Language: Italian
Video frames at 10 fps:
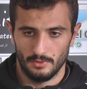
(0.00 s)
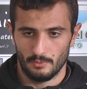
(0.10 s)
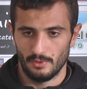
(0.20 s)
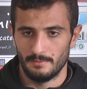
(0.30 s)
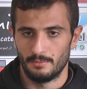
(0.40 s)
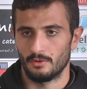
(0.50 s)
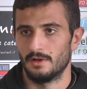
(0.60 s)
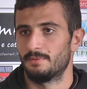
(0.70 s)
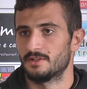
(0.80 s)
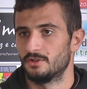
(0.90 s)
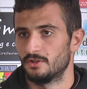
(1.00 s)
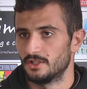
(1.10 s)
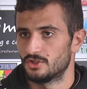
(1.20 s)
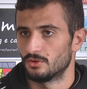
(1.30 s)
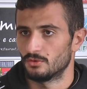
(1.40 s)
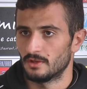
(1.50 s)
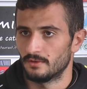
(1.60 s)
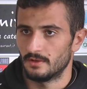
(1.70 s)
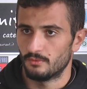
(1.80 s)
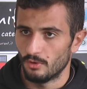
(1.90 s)
un equilibrio con le pressioni che ci sono
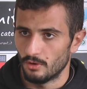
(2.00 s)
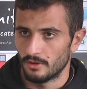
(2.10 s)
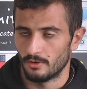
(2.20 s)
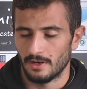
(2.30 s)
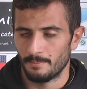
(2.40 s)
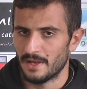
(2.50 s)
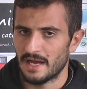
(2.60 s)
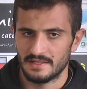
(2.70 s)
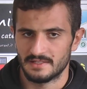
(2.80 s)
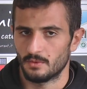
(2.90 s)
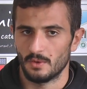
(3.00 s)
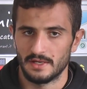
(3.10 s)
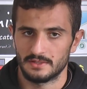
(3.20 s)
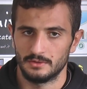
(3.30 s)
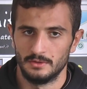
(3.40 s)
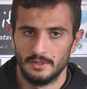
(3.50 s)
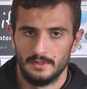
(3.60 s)
da, da fuori, con la piazza e questo.